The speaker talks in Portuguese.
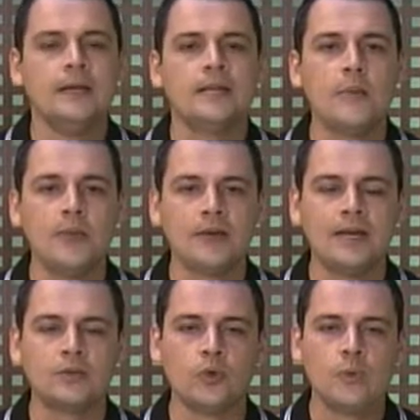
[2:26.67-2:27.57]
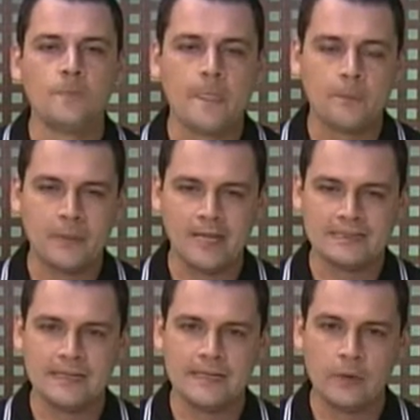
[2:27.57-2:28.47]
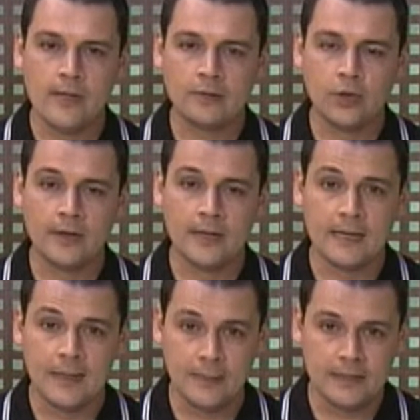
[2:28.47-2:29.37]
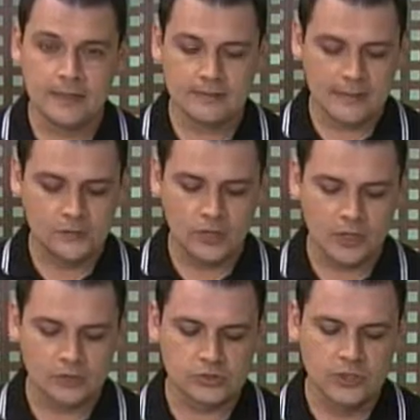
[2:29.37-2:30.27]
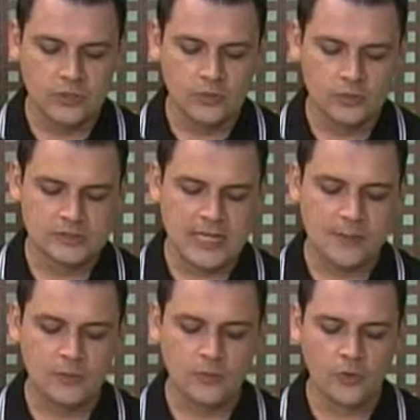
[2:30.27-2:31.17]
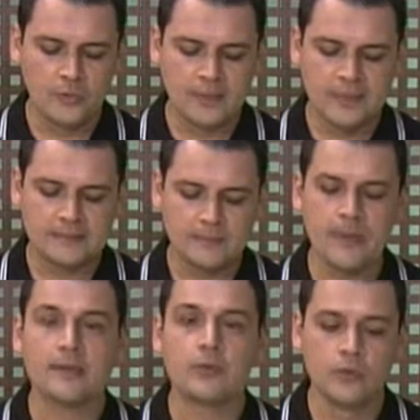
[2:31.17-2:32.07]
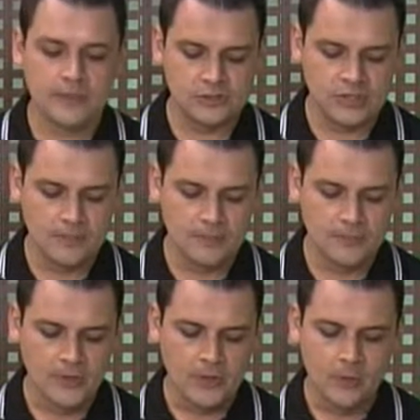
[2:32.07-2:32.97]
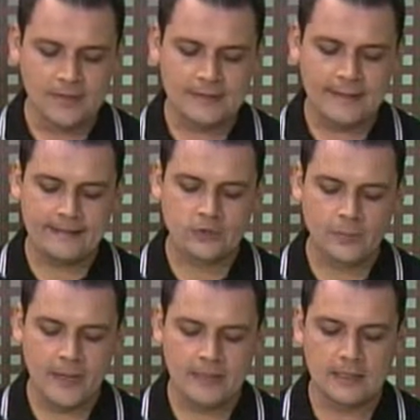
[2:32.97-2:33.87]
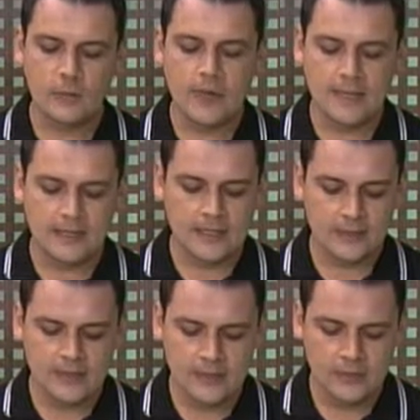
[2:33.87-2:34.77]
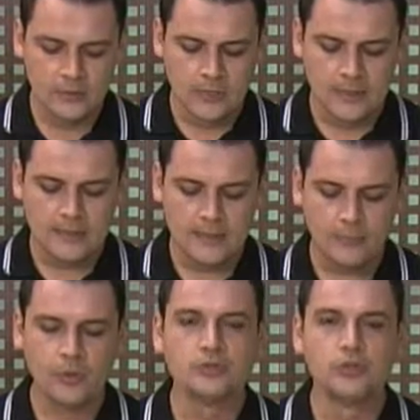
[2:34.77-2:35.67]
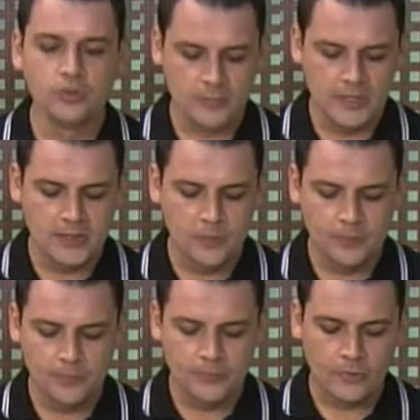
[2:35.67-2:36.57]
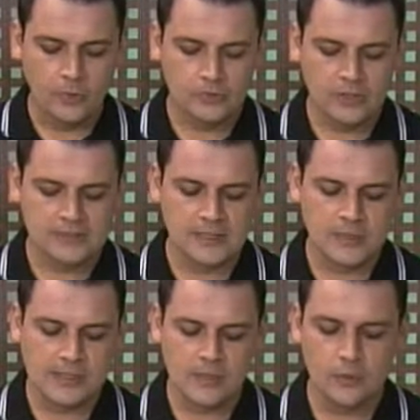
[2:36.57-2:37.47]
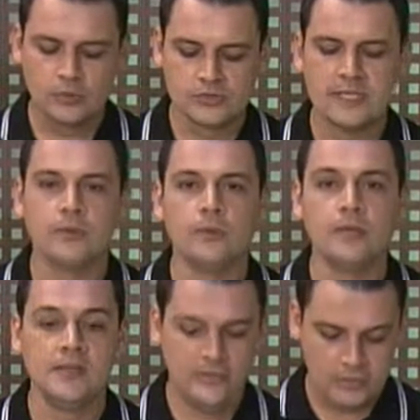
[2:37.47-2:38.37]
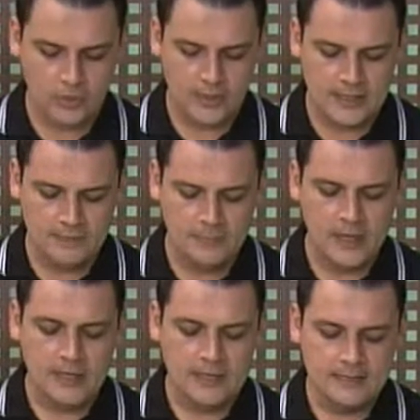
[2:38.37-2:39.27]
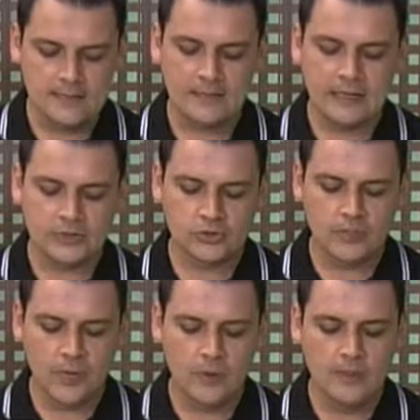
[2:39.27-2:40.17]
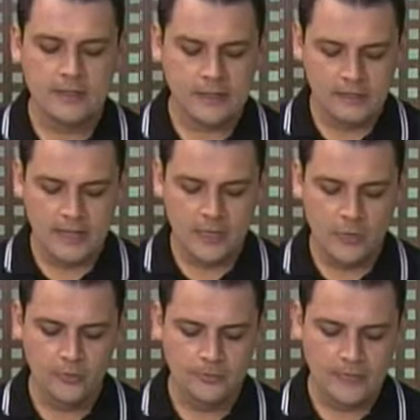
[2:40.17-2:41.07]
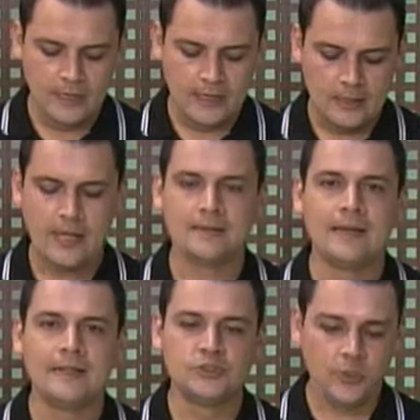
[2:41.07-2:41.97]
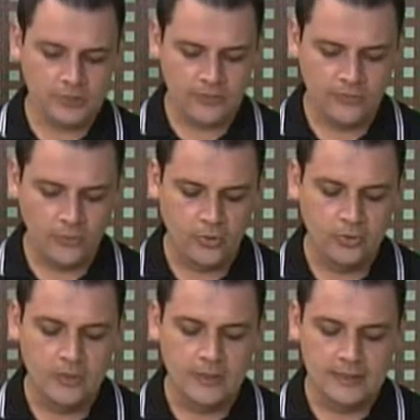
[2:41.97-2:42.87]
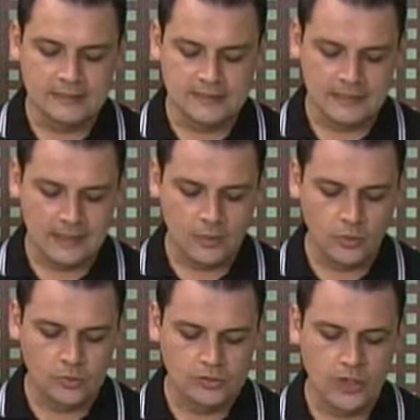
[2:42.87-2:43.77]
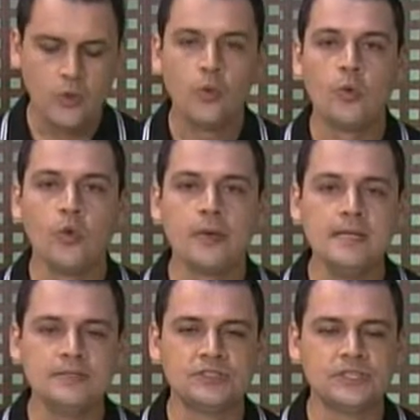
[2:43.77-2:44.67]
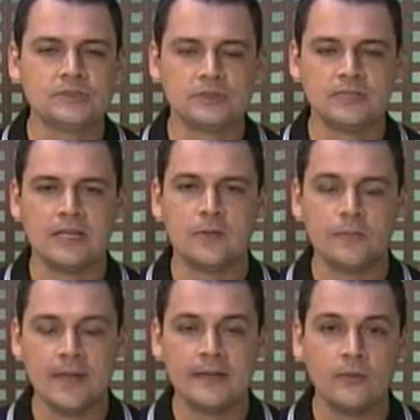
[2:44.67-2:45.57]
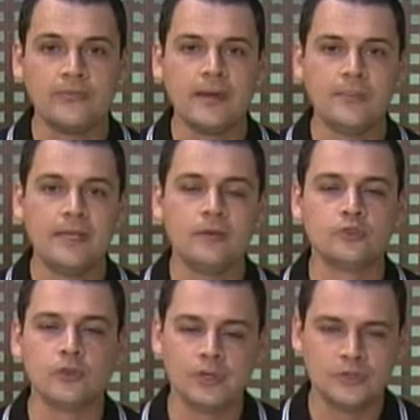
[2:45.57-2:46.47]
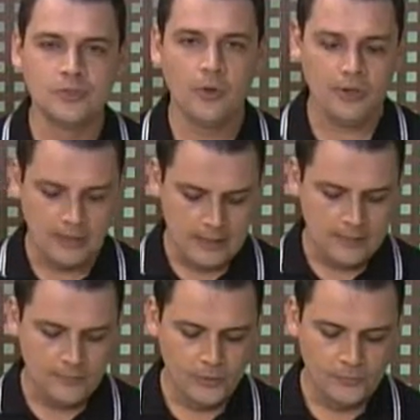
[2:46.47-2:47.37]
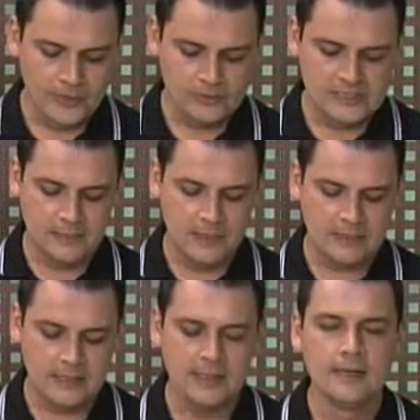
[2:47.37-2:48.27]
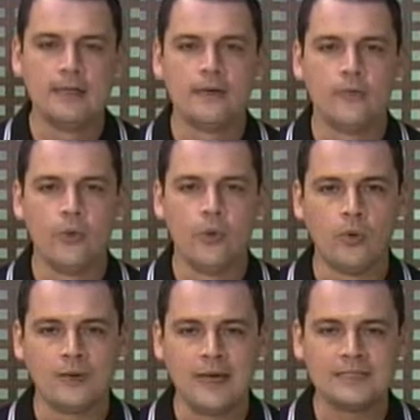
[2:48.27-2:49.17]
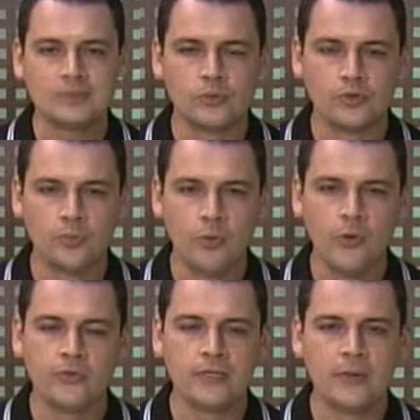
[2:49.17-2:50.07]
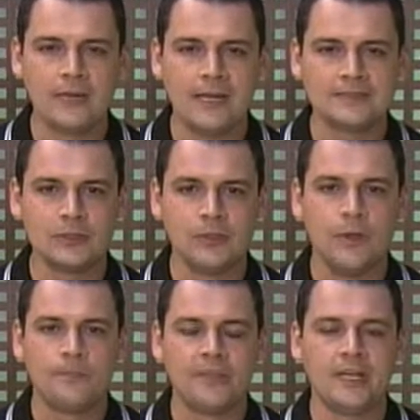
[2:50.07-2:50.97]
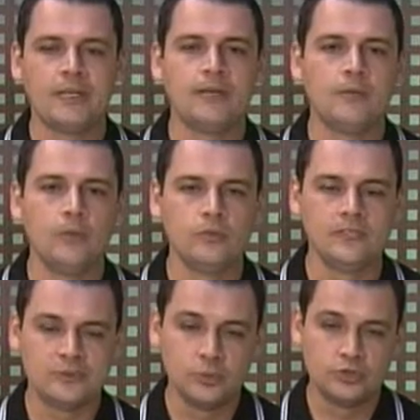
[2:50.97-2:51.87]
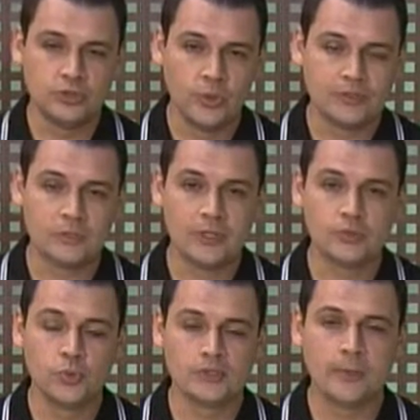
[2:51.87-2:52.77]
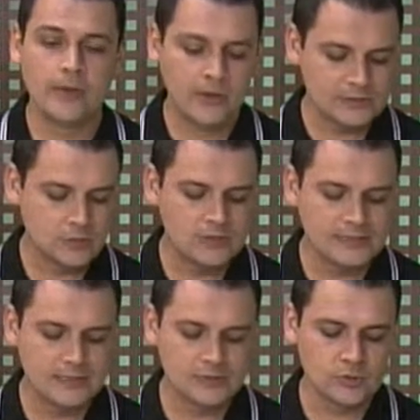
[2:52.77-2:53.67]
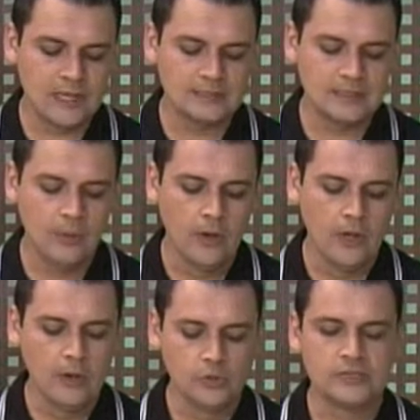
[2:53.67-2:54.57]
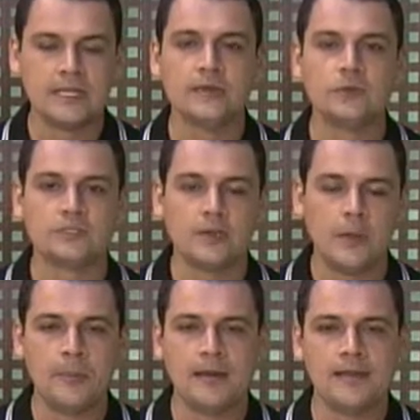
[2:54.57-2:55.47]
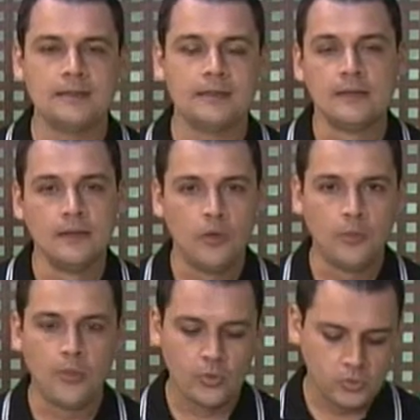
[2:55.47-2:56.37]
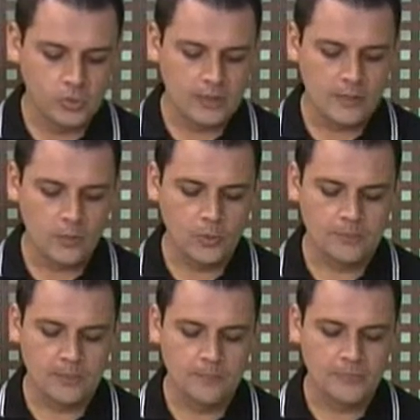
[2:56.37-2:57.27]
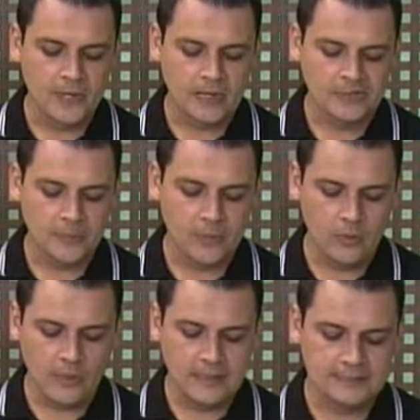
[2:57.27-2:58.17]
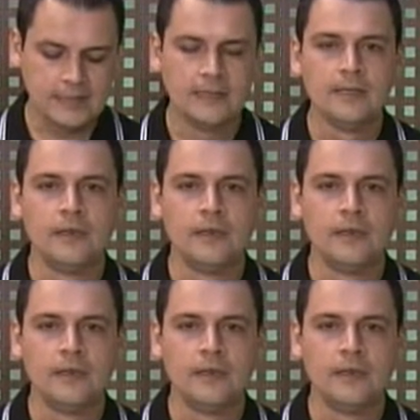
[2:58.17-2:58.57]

Campeonato Brasileiro retorna amanhã, tem jogos no sábado, Fluminense pega o Curitiba, o Atlético pega o América Mineiro e depois no domingo, 11 horas da manhã, Cruzeiro e Vitória, Internacional e Grêmio, à tarde Botafogo e Santa Cruz, o Corinthians, Luciano, pega o Flamengo, jogão de bola no final de semana aí, o clássico do povo, né, o clássico da, das multidões, com as duas maiores torcidas do Brasil. O Santos tem uma parada um pouco dura aí contra a Chapecoense.